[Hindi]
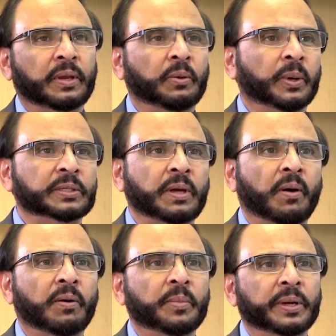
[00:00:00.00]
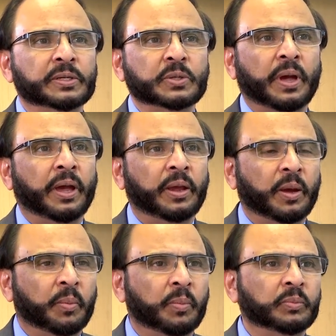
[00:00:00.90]
यूएस गवर्नमेंट है
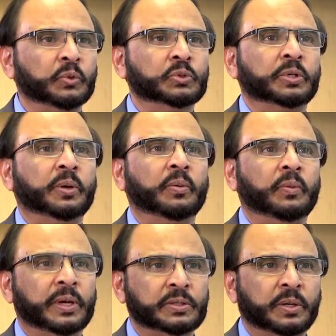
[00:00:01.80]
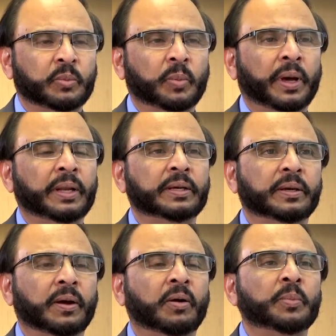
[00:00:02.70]
या दूसरे वेस्टर्न ममालिक
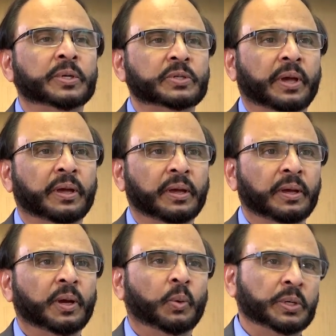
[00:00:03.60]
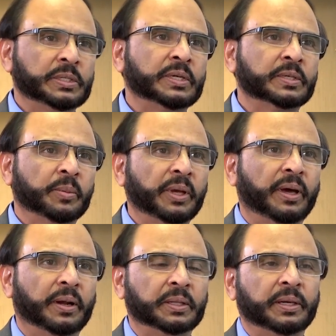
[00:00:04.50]
की गवर्नमेंट्स हैं हम्म। वो इस किस्म की
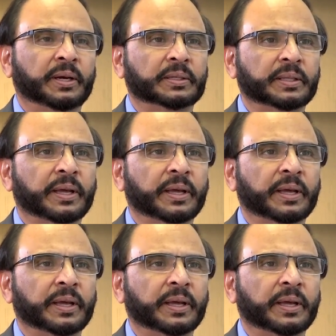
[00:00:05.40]
हरकतें करते